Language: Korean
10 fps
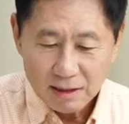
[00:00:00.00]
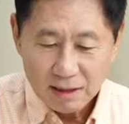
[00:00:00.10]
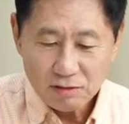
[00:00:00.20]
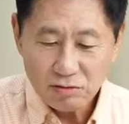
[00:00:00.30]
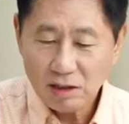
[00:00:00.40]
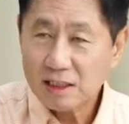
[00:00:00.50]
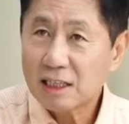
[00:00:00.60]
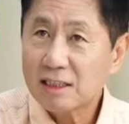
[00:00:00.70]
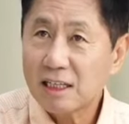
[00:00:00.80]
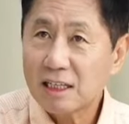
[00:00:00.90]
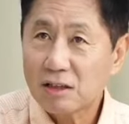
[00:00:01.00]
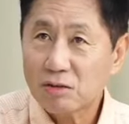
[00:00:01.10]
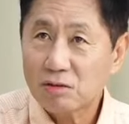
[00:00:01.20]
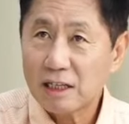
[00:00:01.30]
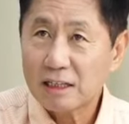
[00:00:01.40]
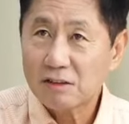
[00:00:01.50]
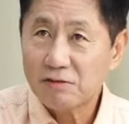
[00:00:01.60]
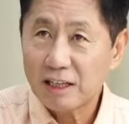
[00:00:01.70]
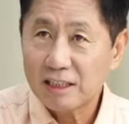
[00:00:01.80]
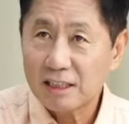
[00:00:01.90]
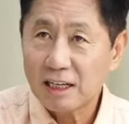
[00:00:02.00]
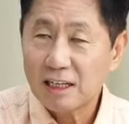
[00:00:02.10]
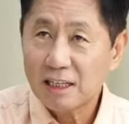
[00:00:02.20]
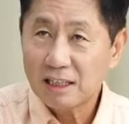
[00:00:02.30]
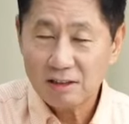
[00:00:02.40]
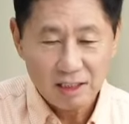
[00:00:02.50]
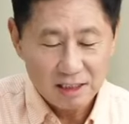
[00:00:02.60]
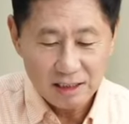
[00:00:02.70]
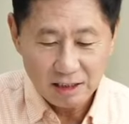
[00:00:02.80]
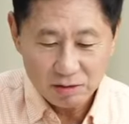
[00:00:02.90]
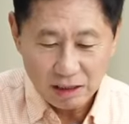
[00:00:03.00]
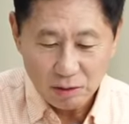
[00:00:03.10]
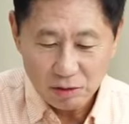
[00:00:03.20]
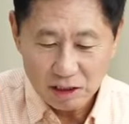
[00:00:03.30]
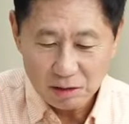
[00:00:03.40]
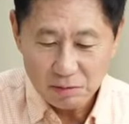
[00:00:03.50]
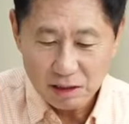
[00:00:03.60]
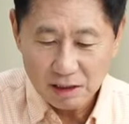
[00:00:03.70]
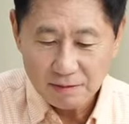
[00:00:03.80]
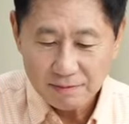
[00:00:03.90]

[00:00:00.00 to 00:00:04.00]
이 국가산단이 결국은 엑스파일이다. 이러한 얘기도 나오고 있습니다.